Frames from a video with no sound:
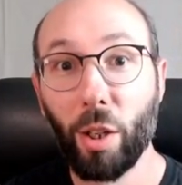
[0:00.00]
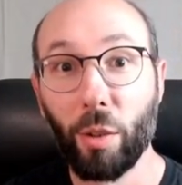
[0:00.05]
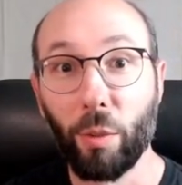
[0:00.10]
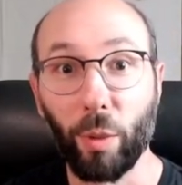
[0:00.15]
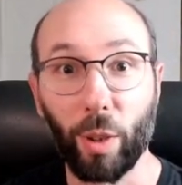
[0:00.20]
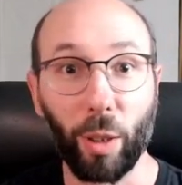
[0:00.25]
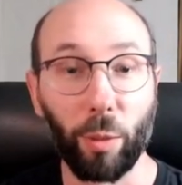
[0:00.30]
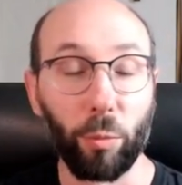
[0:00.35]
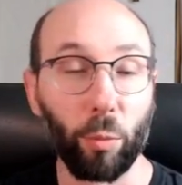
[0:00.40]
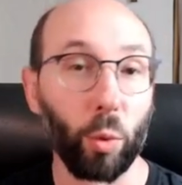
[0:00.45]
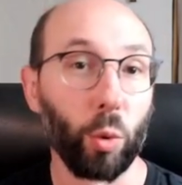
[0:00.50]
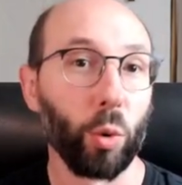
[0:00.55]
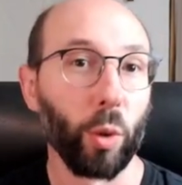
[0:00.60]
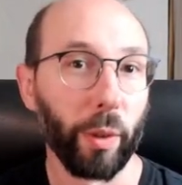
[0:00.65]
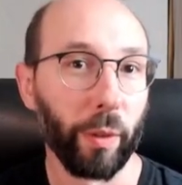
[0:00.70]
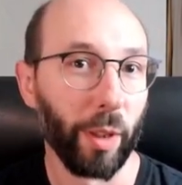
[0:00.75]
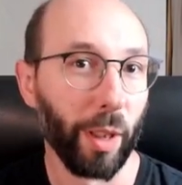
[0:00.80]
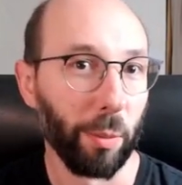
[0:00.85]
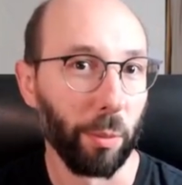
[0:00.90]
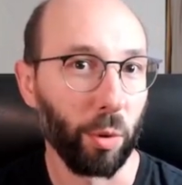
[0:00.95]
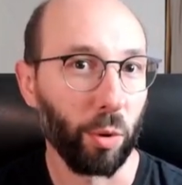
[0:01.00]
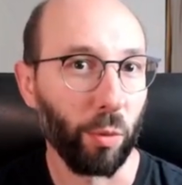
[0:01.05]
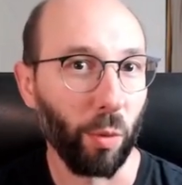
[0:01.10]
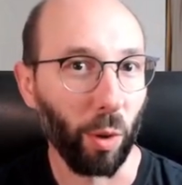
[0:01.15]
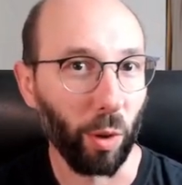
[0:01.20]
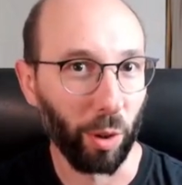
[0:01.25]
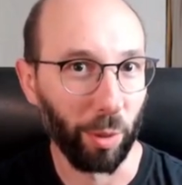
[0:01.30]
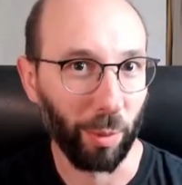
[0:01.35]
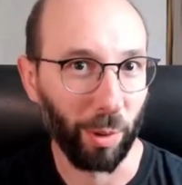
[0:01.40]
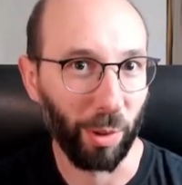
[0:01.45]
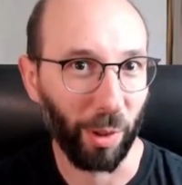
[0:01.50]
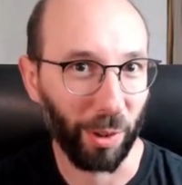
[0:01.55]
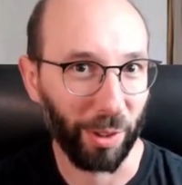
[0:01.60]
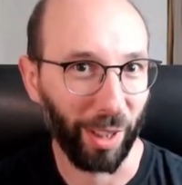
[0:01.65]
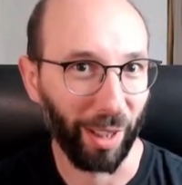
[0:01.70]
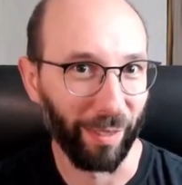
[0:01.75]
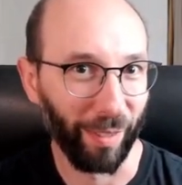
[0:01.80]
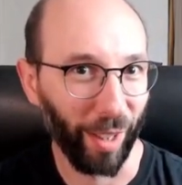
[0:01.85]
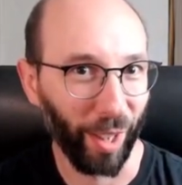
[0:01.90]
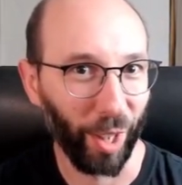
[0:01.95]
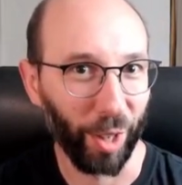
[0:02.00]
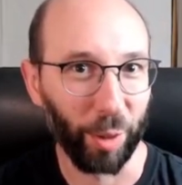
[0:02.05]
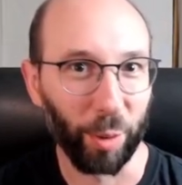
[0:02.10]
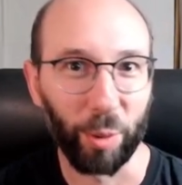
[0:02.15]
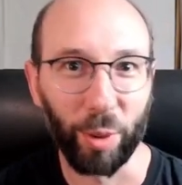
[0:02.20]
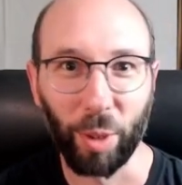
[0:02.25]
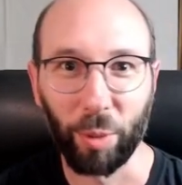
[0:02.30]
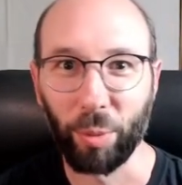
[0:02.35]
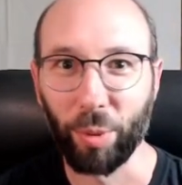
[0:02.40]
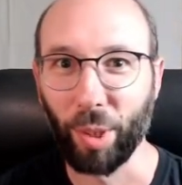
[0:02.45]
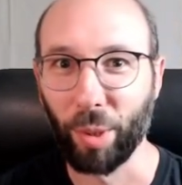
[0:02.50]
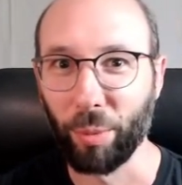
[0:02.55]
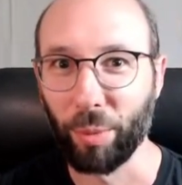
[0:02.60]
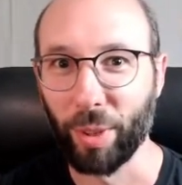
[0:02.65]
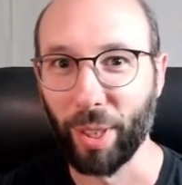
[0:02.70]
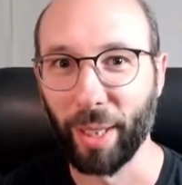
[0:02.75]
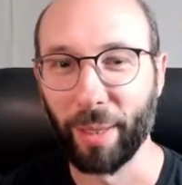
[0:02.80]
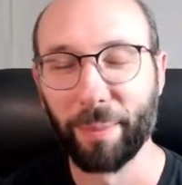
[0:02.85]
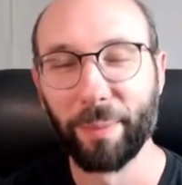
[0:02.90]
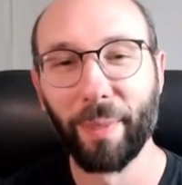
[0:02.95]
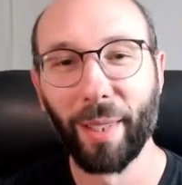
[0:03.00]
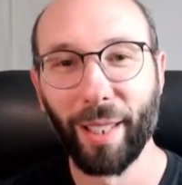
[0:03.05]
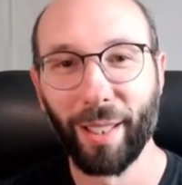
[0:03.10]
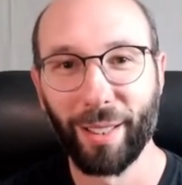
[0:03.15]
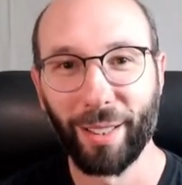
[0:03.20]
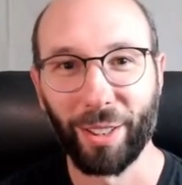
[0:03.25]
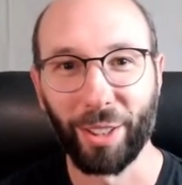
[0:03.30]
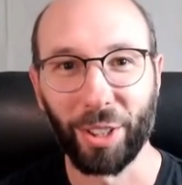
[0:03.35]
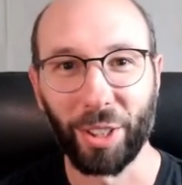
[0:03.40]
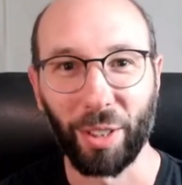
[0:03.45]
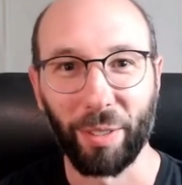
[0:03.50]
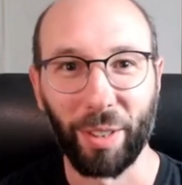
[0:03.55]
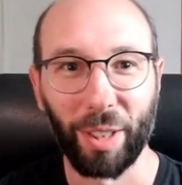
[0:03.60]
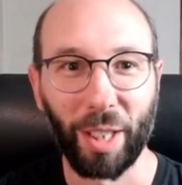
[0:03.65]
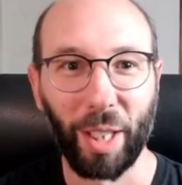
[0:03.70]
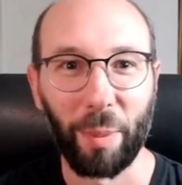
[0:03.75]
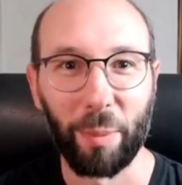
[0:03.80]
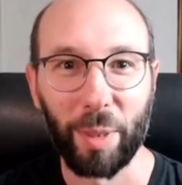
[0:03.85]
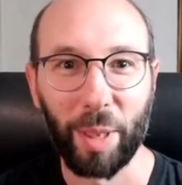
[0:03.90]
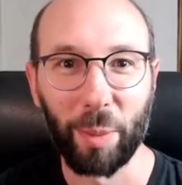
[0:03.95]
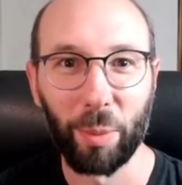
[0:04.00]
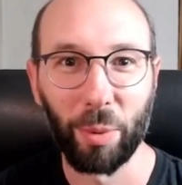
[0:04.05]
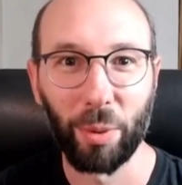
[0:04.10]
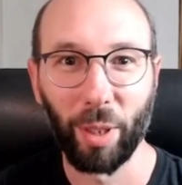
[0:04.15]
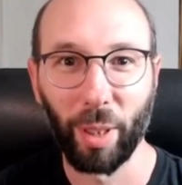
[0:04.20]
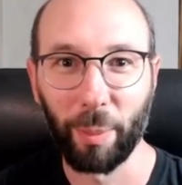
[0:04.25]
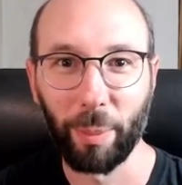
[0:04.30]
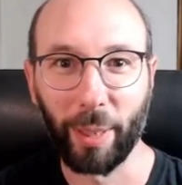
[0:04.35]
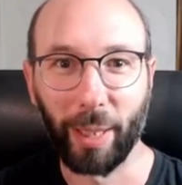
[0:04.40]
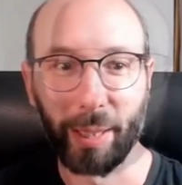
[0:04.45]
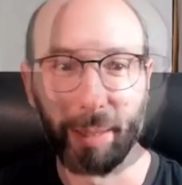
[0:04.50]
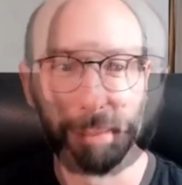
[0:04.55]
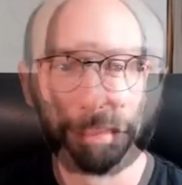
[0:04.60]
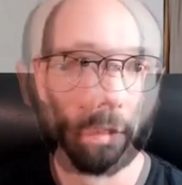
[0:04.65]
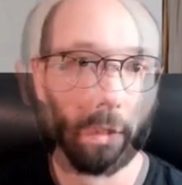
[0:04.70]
Voilà, donc je, évidemment je vous recommande leur travail, tout ça, tout ça, tout ça. J'y reviendrai un petit peu après.